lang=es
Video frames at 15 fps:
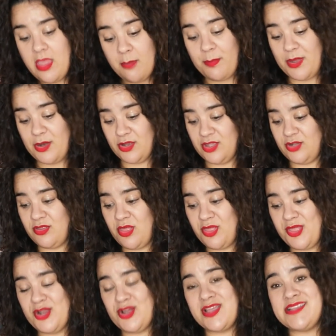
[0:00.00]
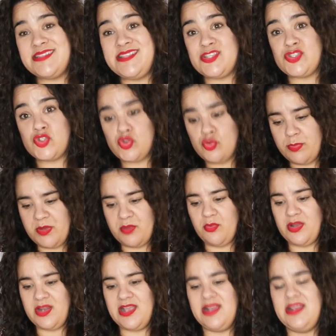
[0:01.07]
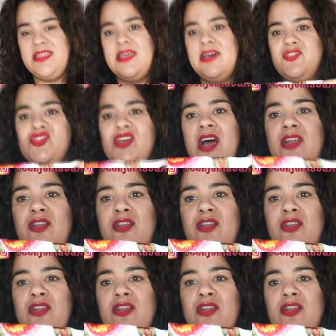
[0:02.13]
Pero quiero deciros que es de súper buena calidad, o sea,